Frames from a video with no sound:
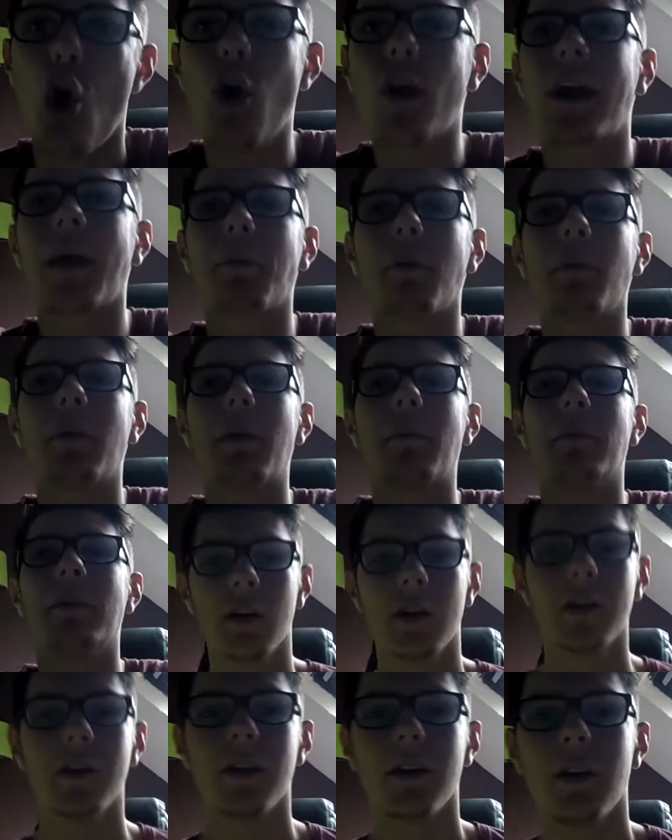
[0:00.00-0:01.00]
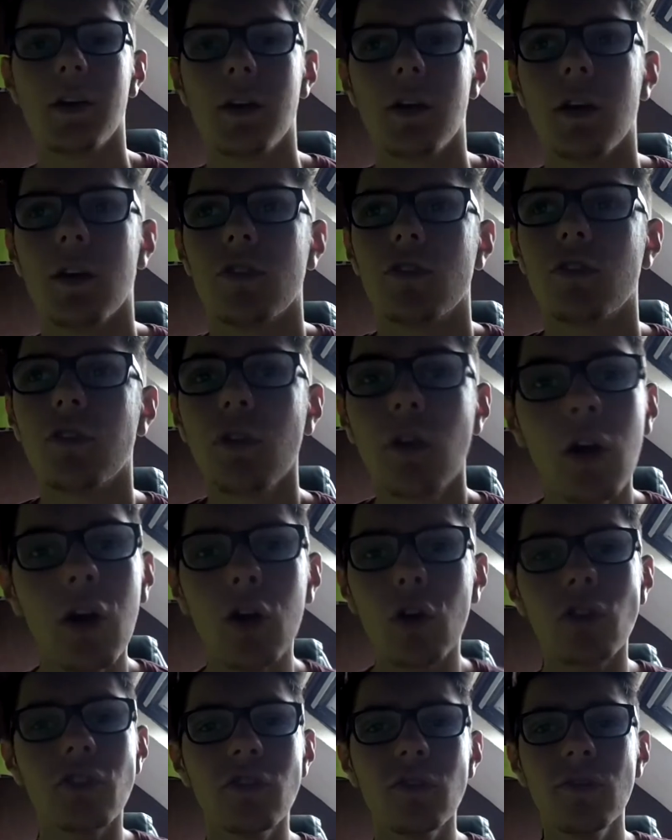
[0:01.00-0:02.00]
aucun problème. Donc là on
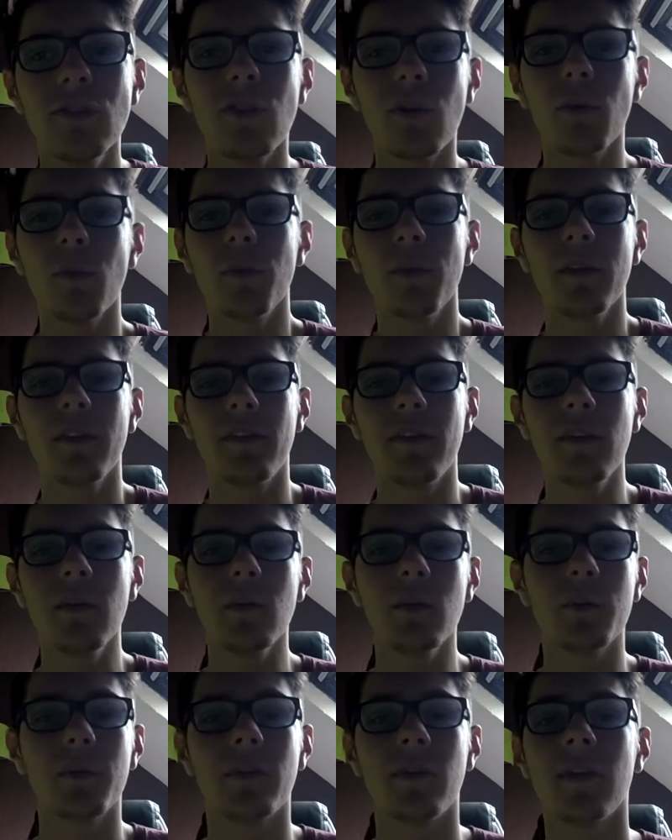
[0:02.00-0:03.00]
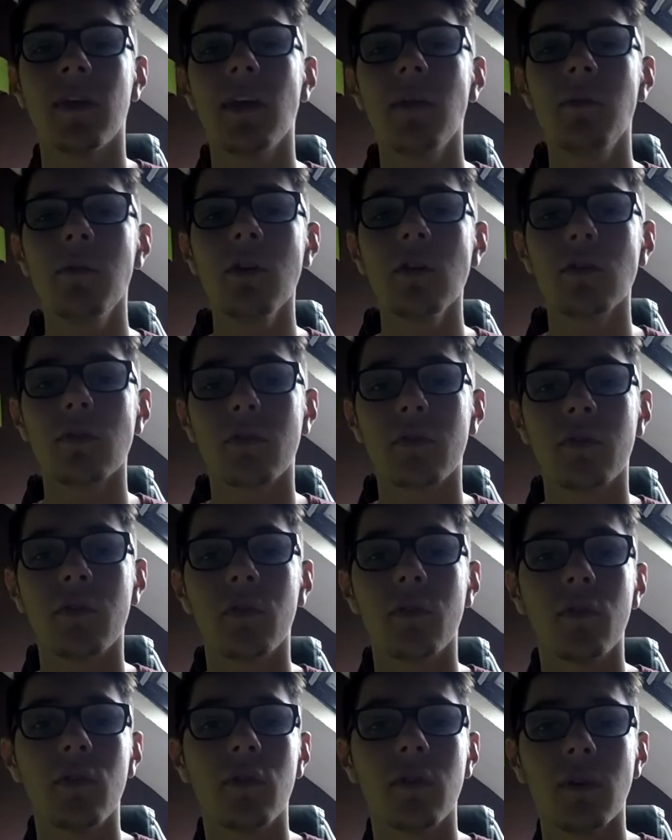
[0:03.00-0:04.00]
continue sur mon PC, mon PC gamer, donc
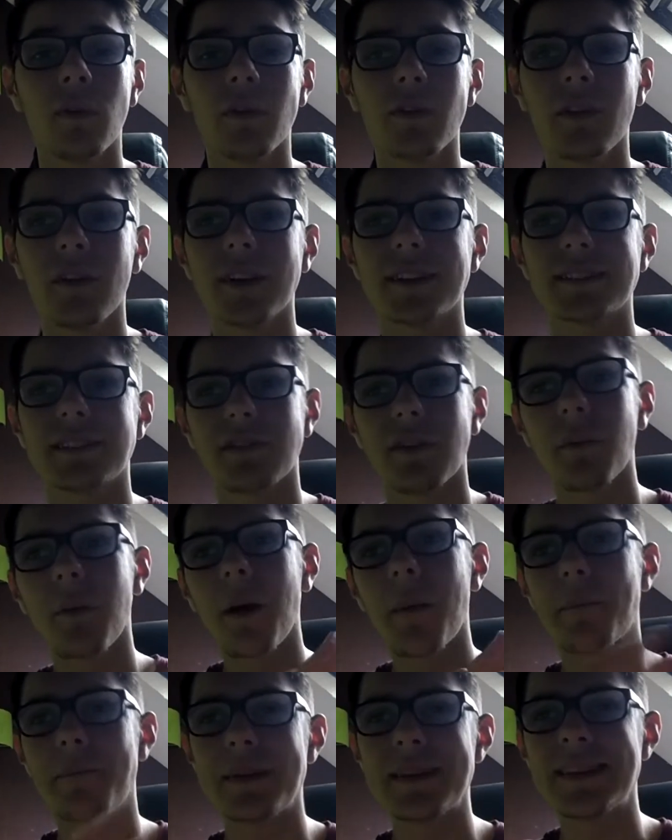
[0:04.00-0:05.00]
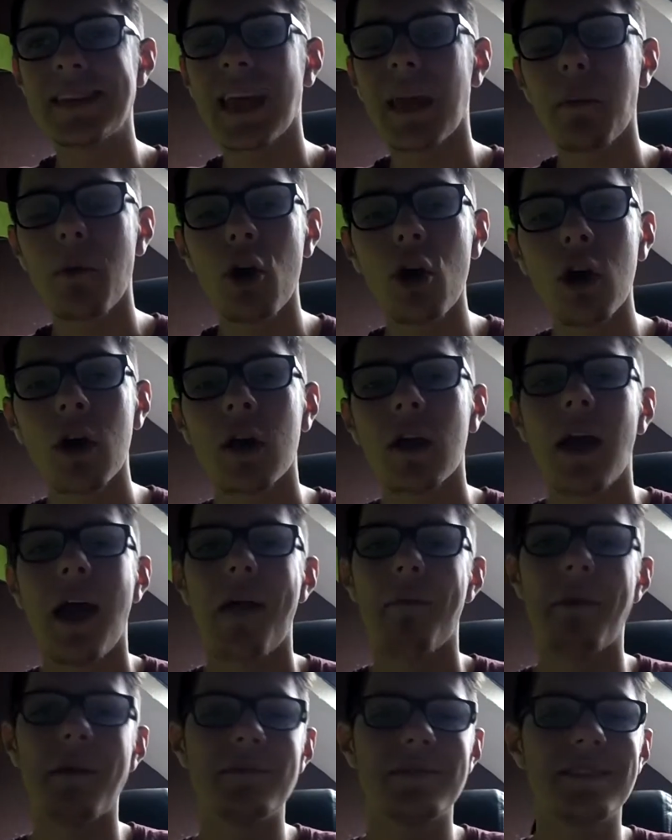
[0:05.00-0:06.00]
faut vraiment savoir que c'est vraiment un PC gamer,
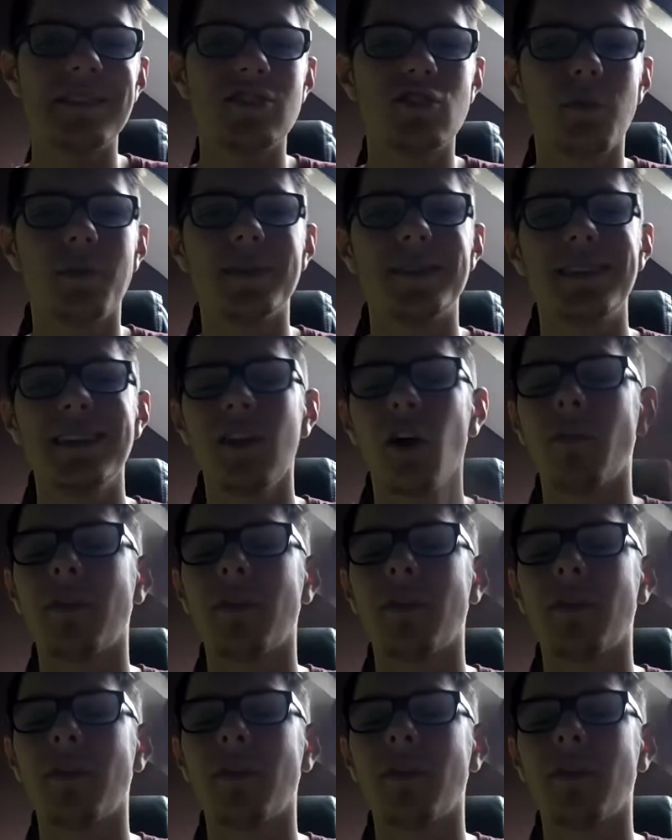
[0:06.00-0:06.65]
même si ce PC n'en